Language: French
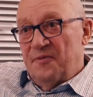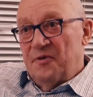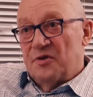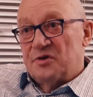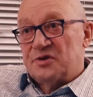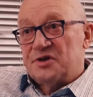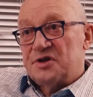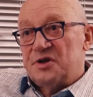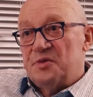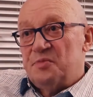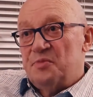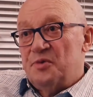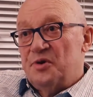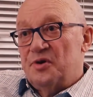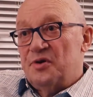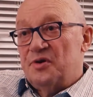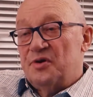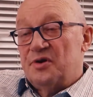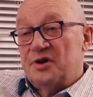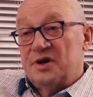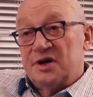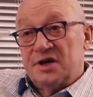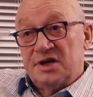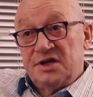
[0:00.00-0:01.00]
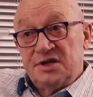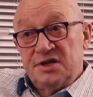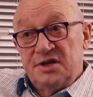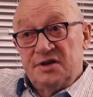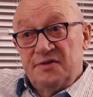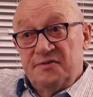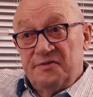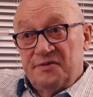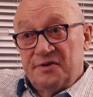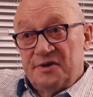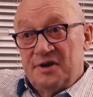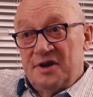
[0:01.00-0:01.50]
forcément
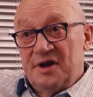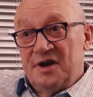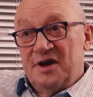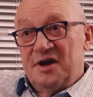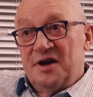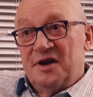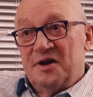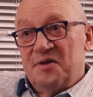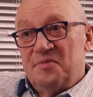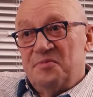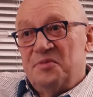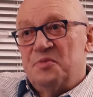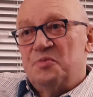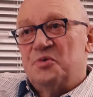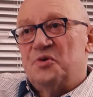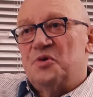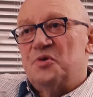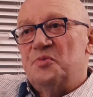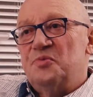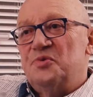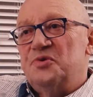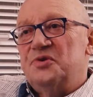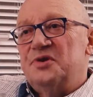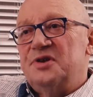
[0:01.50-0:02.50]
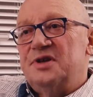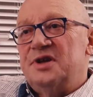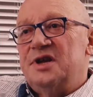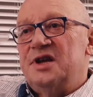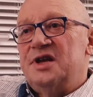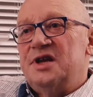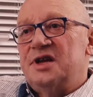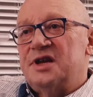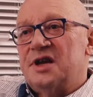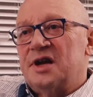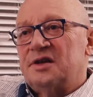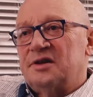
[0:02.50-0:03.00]
rétives, mm. mais beaucoup plus
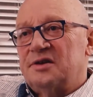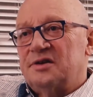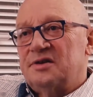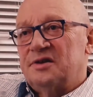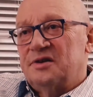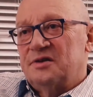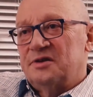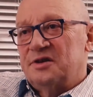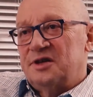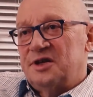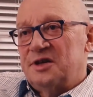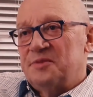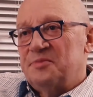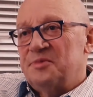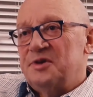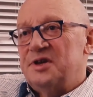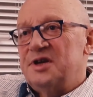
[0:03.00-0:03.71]
délicates en termes